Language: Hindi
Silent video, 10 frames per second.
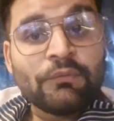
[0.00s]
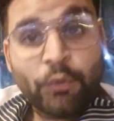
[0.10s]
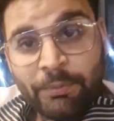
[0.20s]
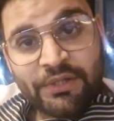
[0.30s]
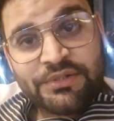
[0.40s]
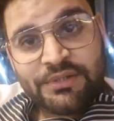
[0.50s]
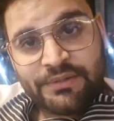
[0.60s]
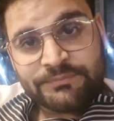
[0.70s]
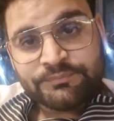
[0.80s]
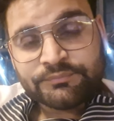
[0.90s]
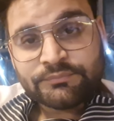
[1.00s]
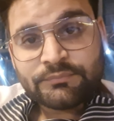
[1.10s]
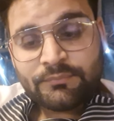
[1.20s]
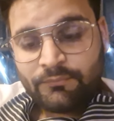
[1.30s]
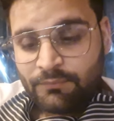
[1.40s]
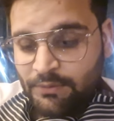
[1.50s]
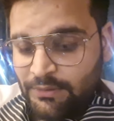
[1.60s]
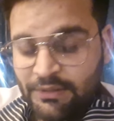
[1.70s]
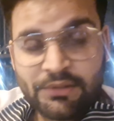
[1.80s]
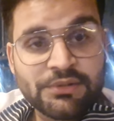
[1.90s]
वो भी अच्छे
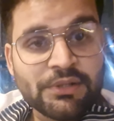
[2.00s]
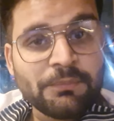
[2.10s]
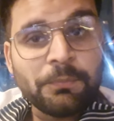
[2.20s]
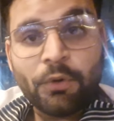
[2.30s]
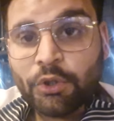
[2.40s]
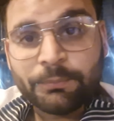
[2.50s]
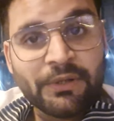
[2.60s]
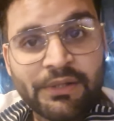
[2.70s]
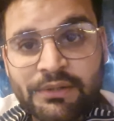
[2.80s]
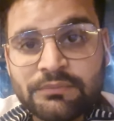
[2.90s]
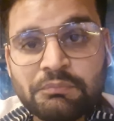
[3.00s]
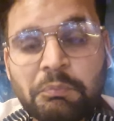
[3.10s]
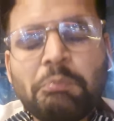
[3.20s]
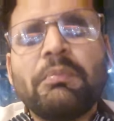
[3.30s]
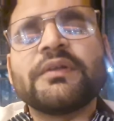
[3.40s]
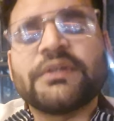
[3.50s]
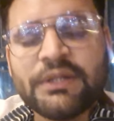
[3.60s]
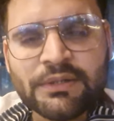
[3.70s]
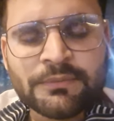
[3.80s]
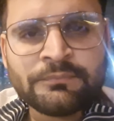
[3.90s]
हैं लेकिन ये बहुत बढ़िया
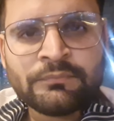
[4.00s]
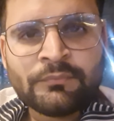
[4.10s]
मज़ेदार